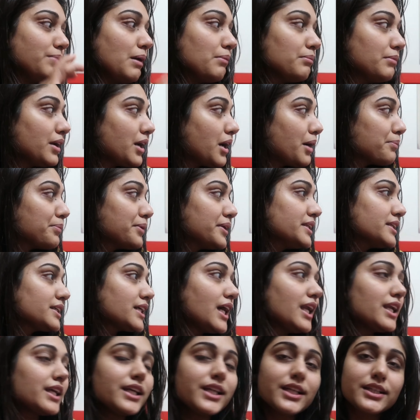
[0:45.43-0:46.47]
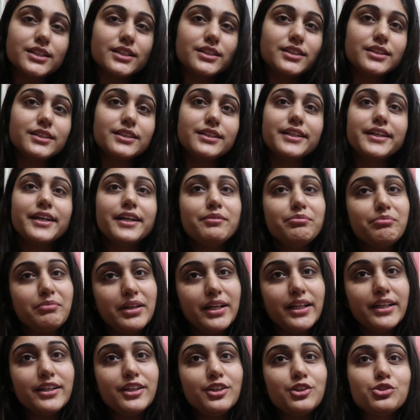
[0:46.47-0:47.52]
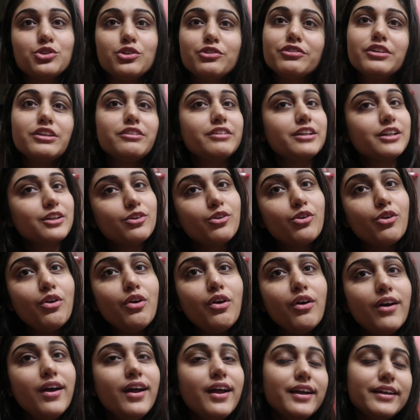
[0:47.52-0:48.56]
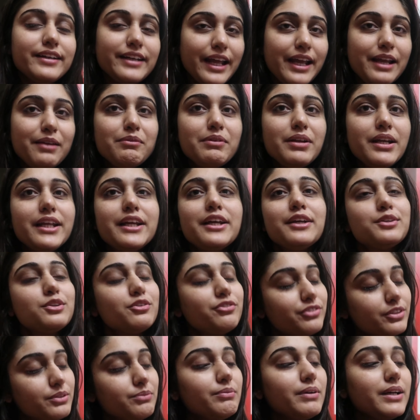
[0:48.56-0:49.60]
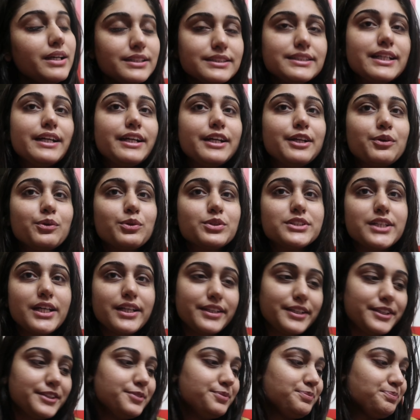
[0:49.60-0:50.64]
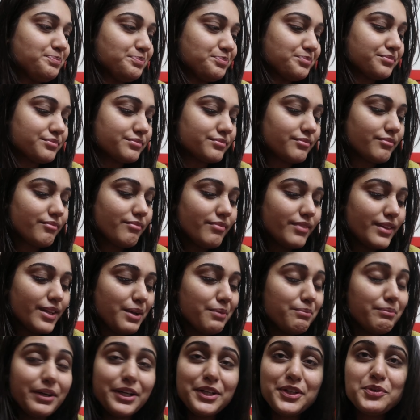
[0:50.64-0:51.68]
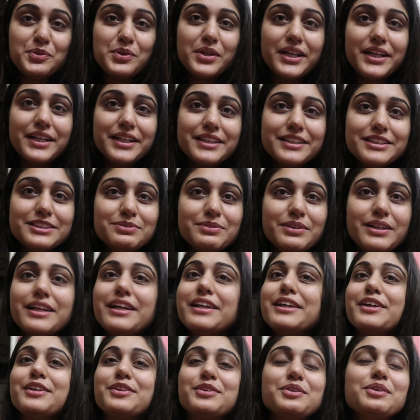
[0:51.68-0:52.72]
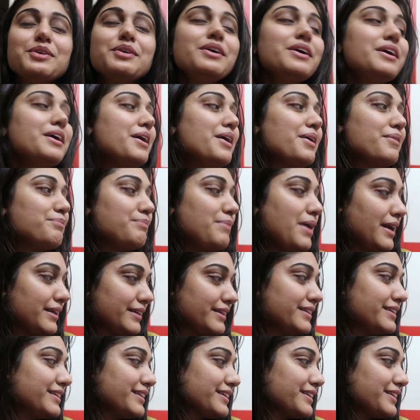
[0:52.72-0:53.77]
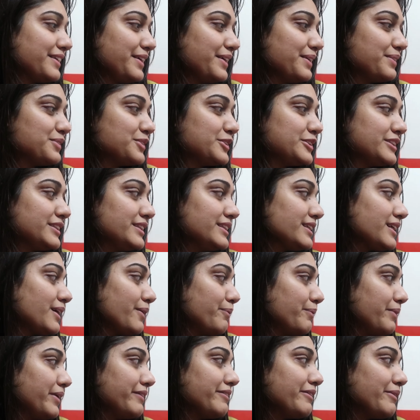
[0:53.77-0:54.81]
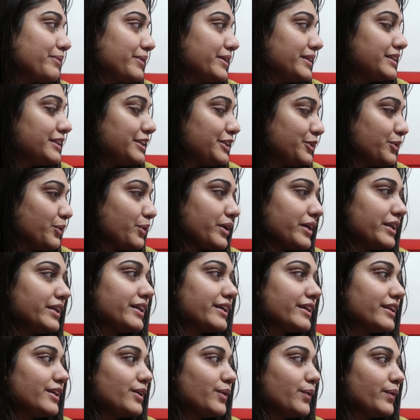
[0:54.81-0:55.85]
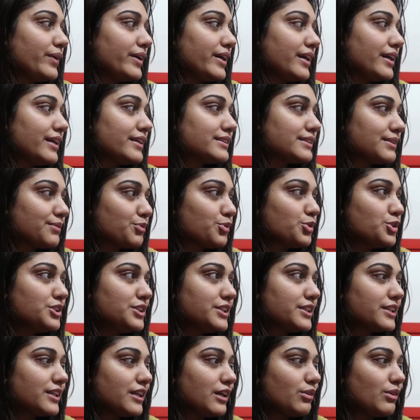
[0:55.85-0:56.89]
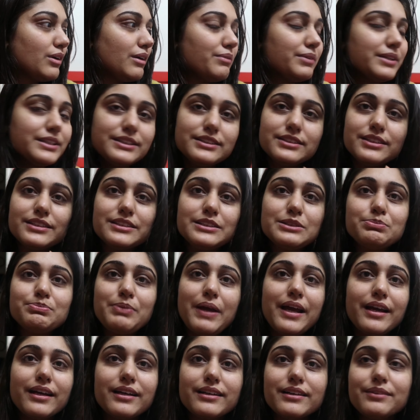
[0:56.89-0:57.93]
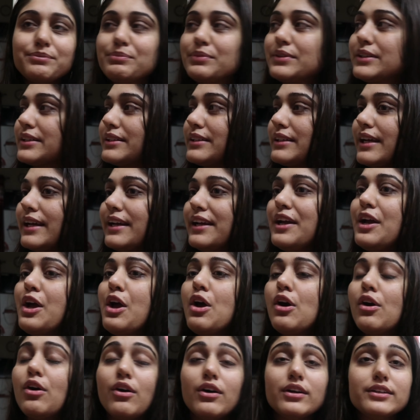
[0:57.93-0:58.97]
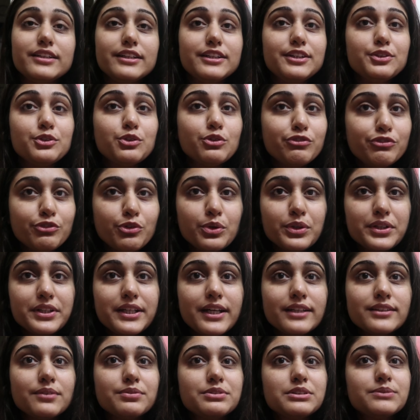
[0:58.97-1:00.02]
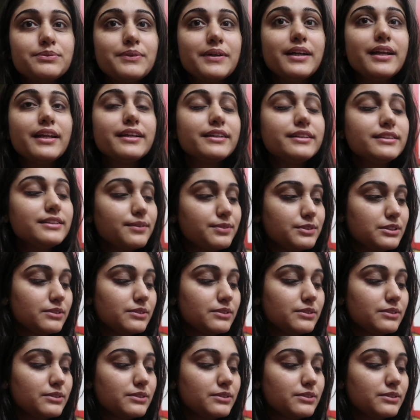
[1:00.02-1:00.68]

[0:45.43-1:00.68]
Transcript: हम ना कपड़े निकाल के रख दिए थे टिकट मिलेंगी तो वी विल गो नहीं मिलेगी तो फिर मैं संडे को जाती है बट क्योंकि टिकट्स मिल गई हैं तो पैकिंग करनी है मुझे कपड़े वपड़े तीनों के निकले हुए हैं सब कुछ निकला हुआ है बस जस्ट पैक अप करना है और दीदी को फ़ोन किया सबसे पहले कि